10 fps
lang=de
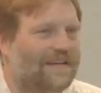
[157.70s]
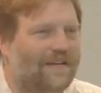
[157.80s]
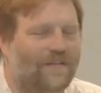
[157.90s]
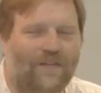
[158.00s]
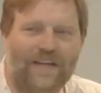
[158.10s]

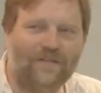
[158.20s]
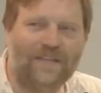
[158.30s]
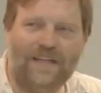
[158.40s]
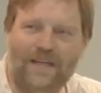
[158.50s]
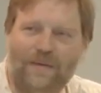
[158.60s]
Und wenn du
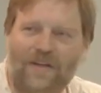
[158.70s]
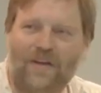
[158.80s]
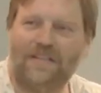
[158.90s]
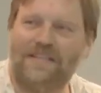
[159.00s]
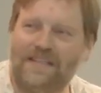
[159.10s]
die Liebe
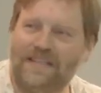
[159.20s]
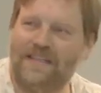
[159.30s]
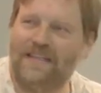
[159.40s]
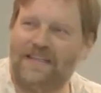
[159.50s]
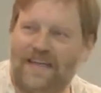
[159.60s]
Gottes in
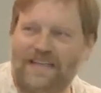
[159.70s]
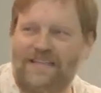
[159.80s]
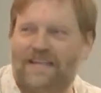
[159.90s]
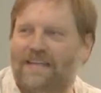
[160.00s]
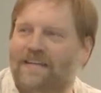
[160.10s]
dir nicht
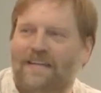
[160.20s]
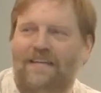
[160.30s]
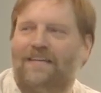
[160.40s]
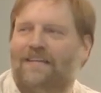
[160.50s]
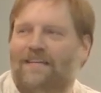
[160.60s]
hast, dann
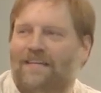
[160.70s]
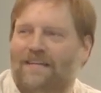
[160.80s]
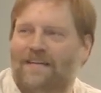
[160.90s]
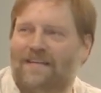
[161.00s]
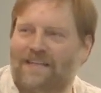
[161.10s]

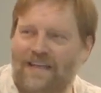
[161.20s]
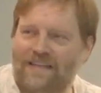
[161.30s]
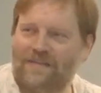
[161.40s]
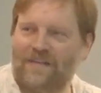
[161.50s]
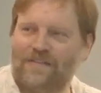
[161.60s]
ist
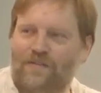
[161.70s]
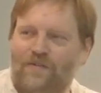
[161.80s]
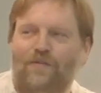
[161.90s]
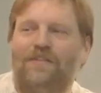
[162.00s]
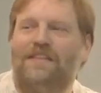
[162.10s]
alles, was du
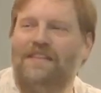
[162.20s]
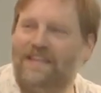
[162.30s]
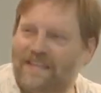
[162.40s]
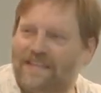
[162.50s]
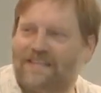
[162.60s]
tust,
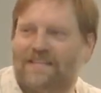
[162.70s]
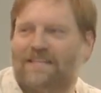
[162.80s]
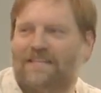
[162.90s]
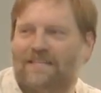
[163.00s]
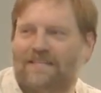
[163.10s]

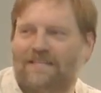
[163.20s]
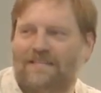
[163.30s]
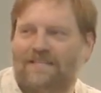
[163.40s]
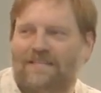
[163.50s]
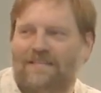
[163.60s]
nichts.
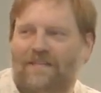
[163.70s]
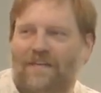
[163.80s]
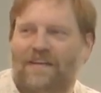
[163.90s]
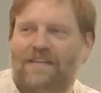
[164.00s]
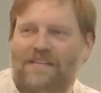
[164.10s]

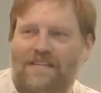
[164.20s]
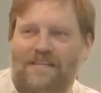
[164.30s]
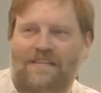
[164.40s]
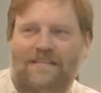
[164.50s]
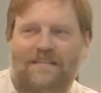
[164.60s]
Vergiss es.